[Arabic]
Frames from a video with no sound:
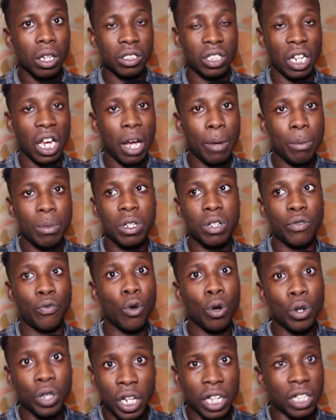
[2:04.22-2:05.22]
تعاملت
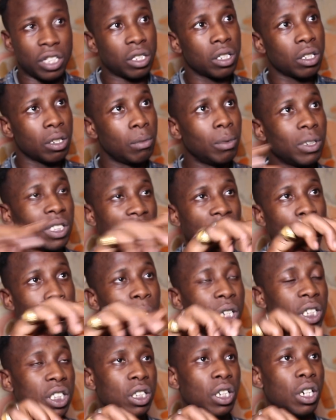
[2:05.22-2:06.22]
فوديت ما
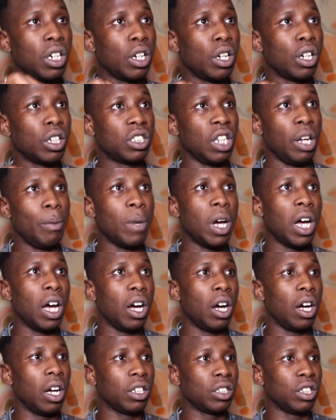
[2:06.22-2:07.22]
تعاملتش آه،
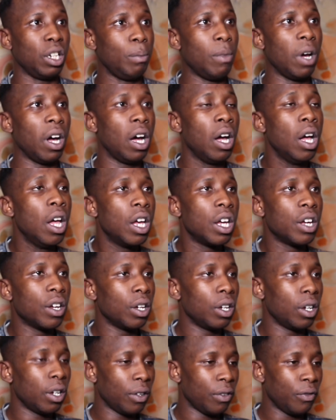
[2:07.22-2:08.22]
زعما زعما
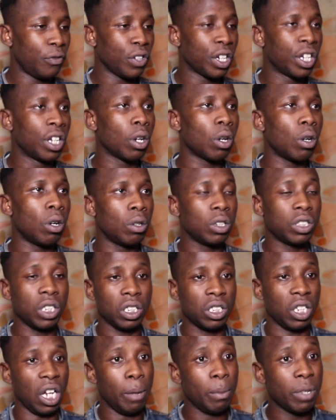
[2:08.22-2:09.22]
آه، فيغيرون ولا
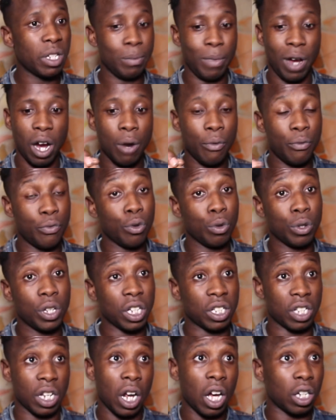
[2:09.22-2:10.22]
شحال تعاملت معاهم
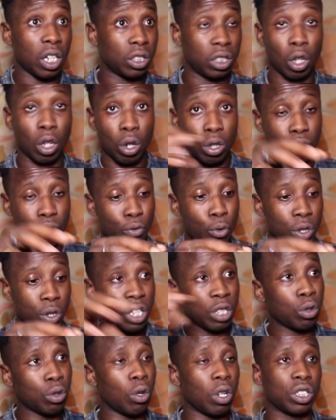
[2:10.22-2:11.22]
فوديت انا خرجت دخلت
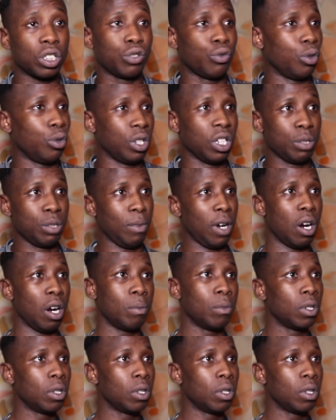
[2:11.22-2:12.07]
فوديت وخرجت فوديت معاهم